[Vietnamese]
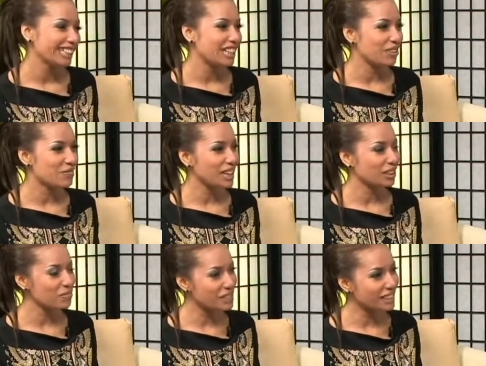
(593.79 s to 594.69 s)
để mà
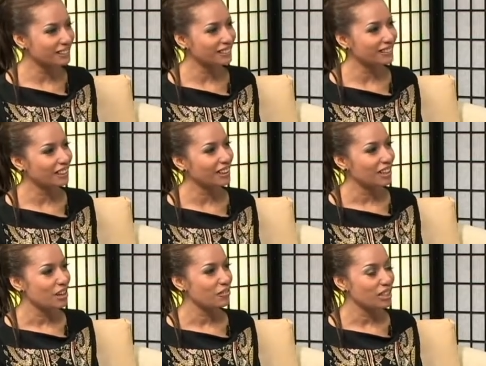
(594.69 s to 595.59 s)
tâm sự
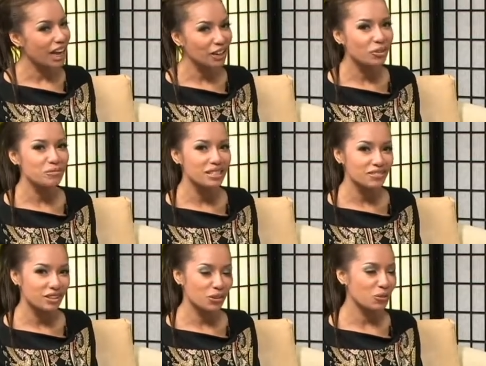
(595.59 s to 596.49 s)
à, với anh cũng
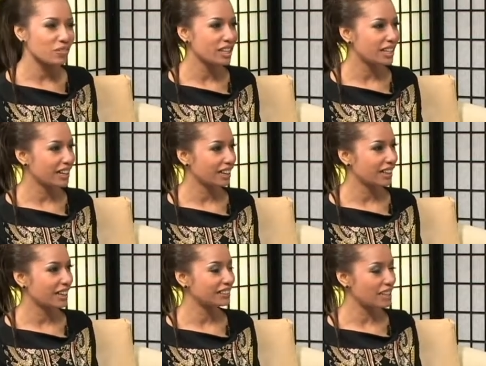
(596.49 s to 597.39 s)
như với quý vị
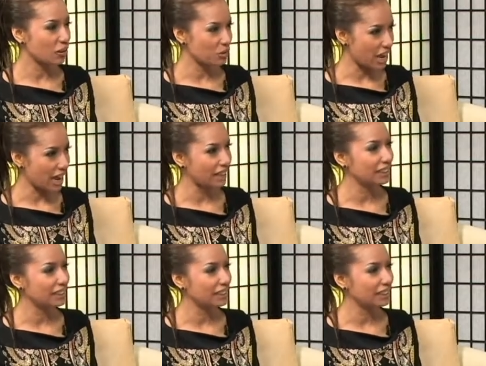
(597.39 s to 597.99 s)
khán giả của đài.